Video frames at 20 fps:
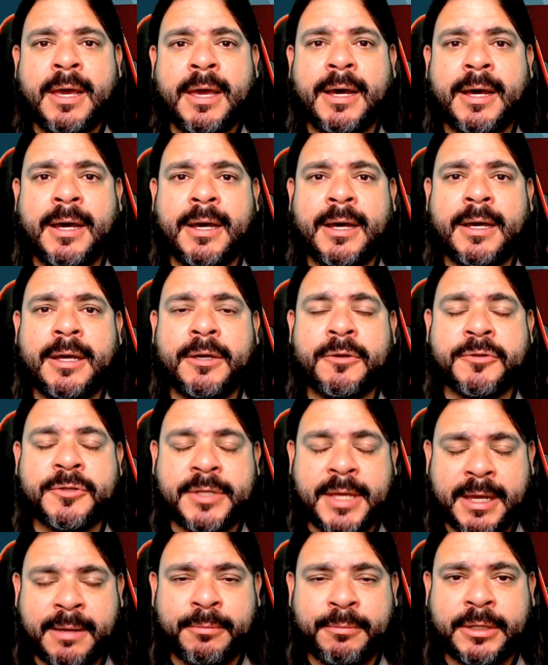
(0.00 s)
É, eu
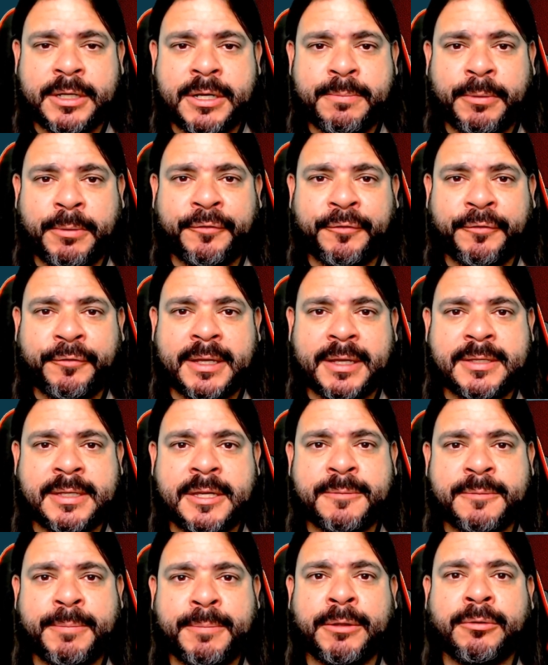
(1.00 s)
sei que muita gente pode falar
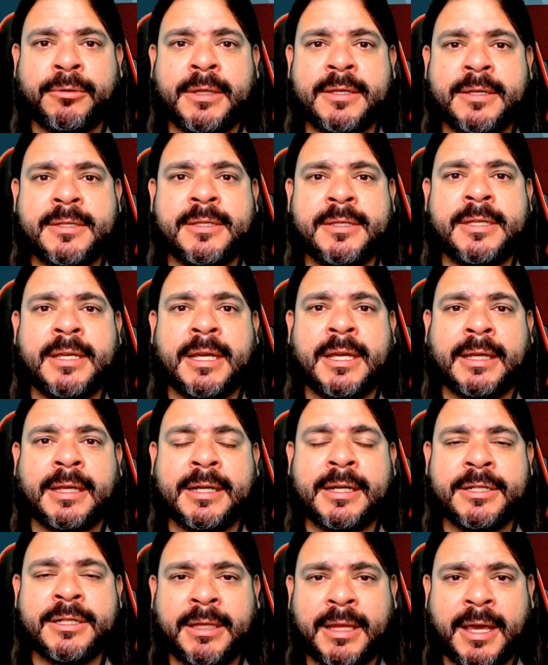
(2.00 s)
assim a respeito desse
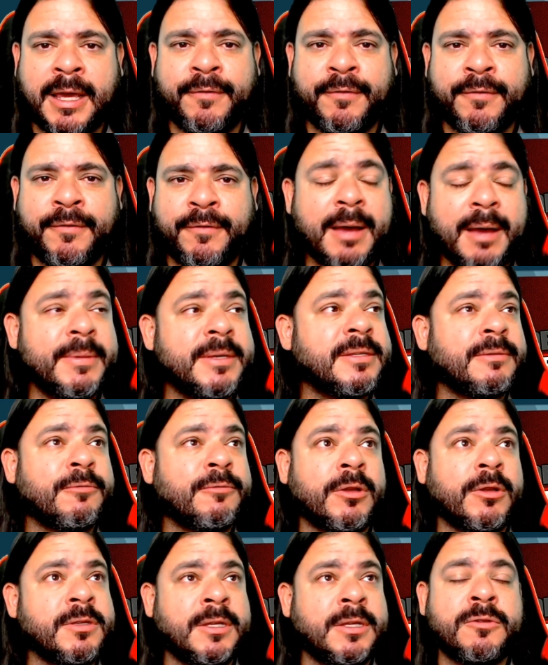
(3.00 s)
atacante David. Ah,
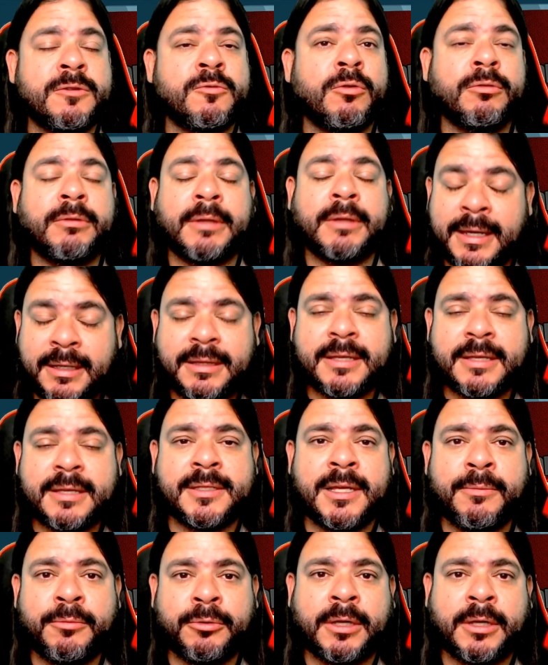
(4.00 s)
mas 400 conto ainda
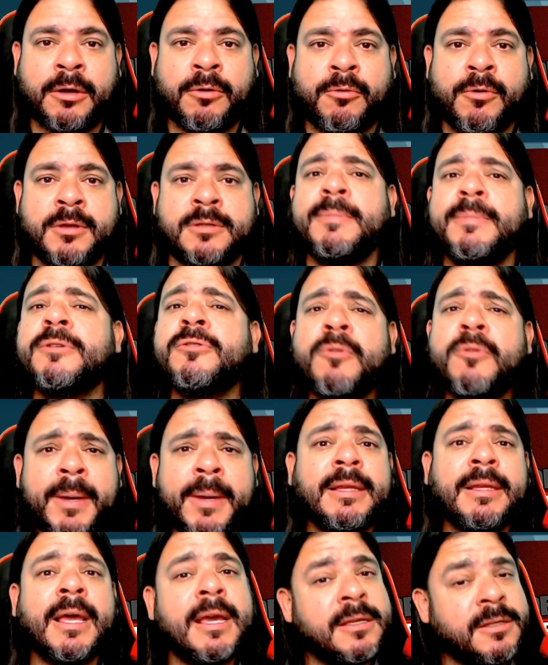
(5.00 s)
assim é muita coisa. Mas
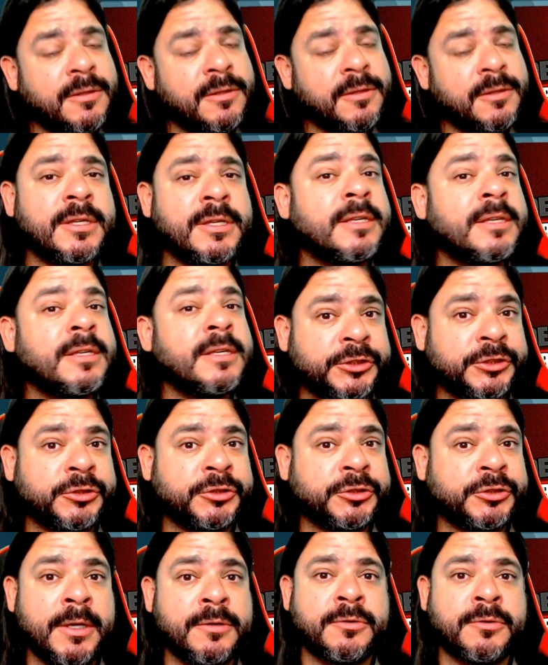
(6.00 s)
comenta aí se vocês
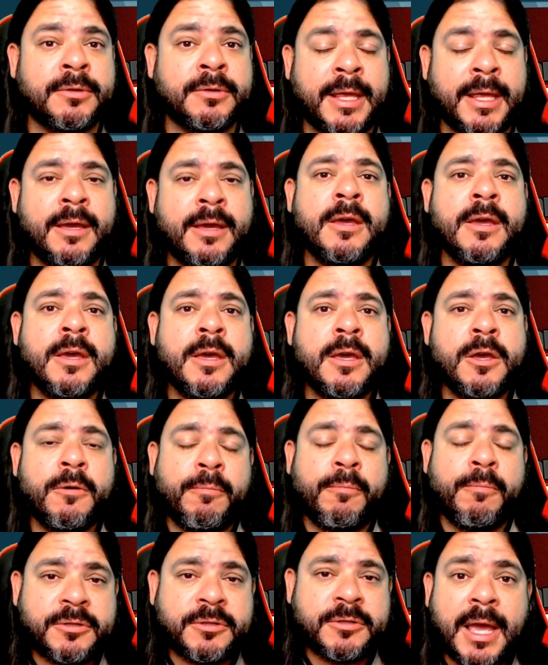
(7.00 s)
acham isso, né?
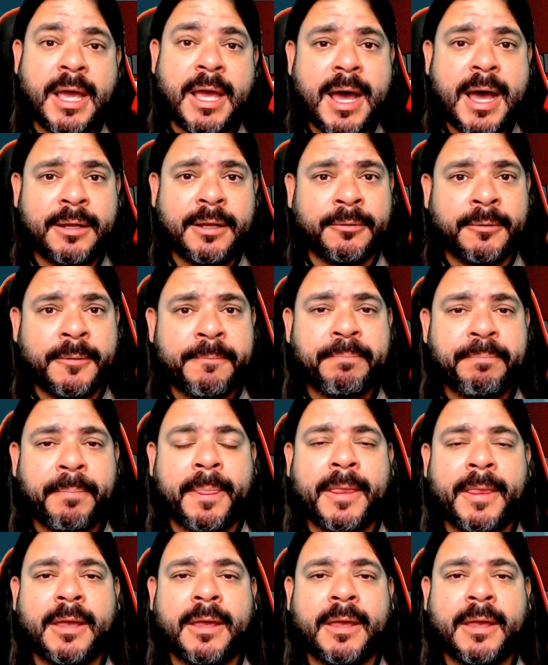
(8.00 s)
Eu posso estar errado,